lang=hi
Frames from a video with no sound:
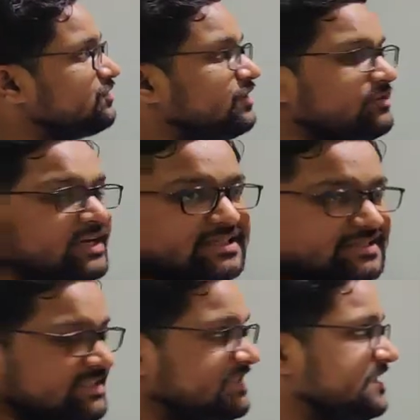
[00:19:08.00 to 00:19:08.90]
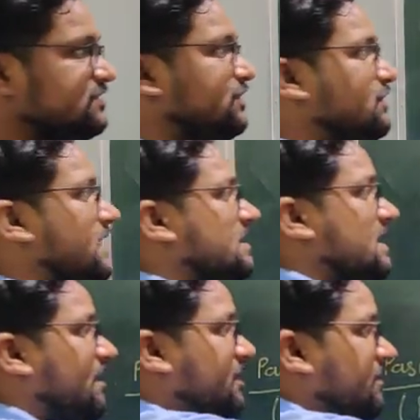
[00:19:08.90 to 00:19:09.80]
यूनिट हो गया ये सी यूनिट हो गया
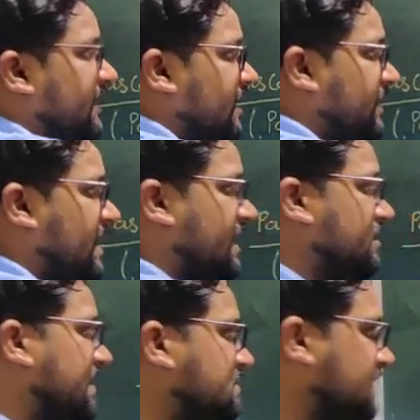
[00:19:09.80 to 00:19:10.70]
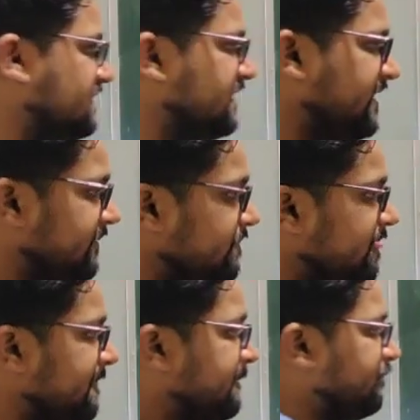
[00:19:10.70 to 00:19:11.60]
दाब के बारे में आगे बात करते हैं
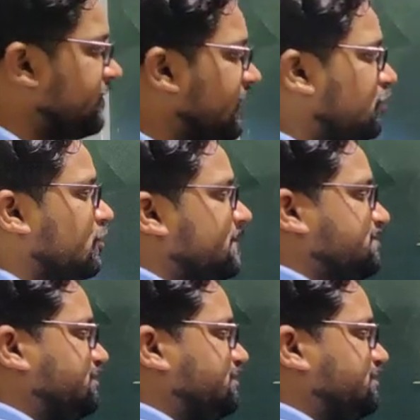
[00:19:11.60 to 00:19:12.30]
देखो